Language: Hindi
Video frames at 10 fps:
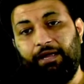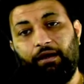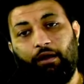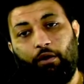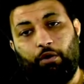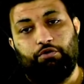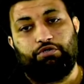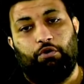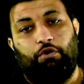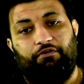बाय अ
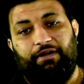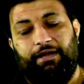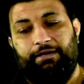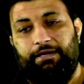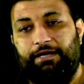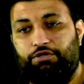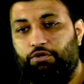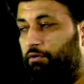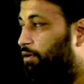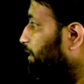लॉस ऑफ एन
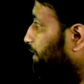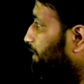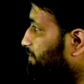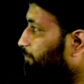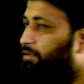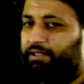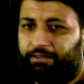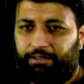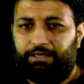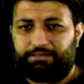इलेक्ट्रॉन एग्जाम्पल
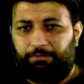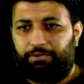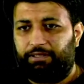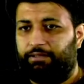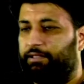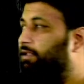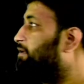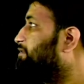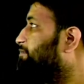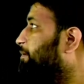देखते हैं एग्जांपल देखते हैं
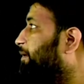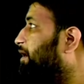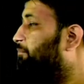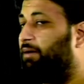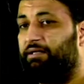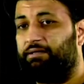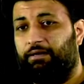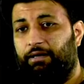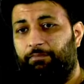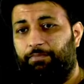देखिए सबसे पहले हम बात
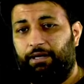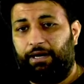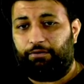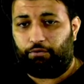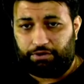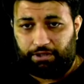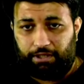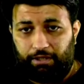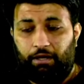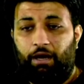कर रहे हैं अपने हाइड्रोजन
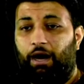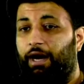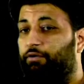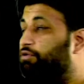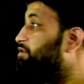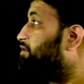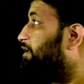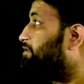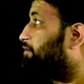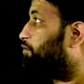की हाइड्रोजन से
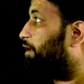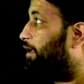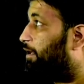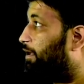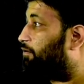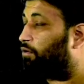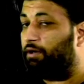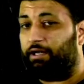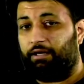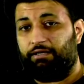देख सकते हो कि एक
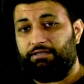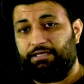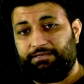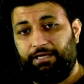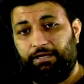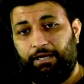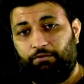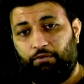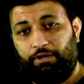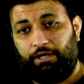इलेक्ट्रॉन निकला जैसे एक
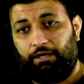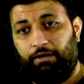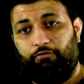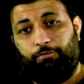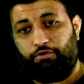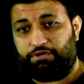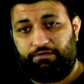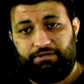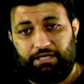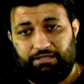इलेक्ट्रॉन निकला वो
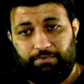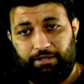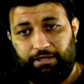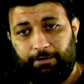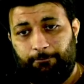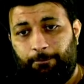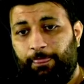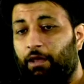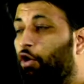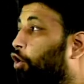पॉजिटिवली चार्ज बन गया
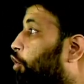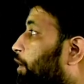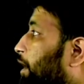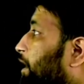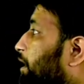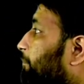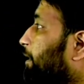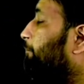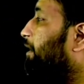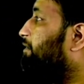और अगर
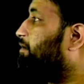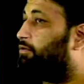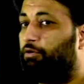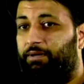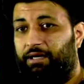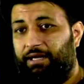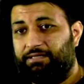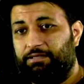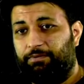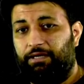मैं बात करता हूं बेटा
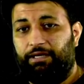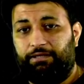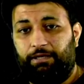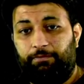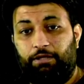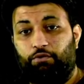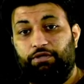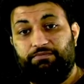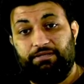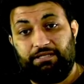नेक्स्ट अपने लिथियम की तो
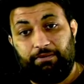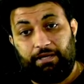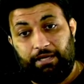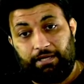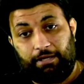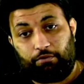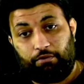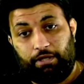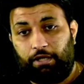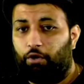इसमें से भी एक
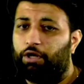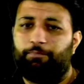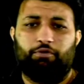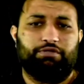इलेक्ट्रॉन निकला और ये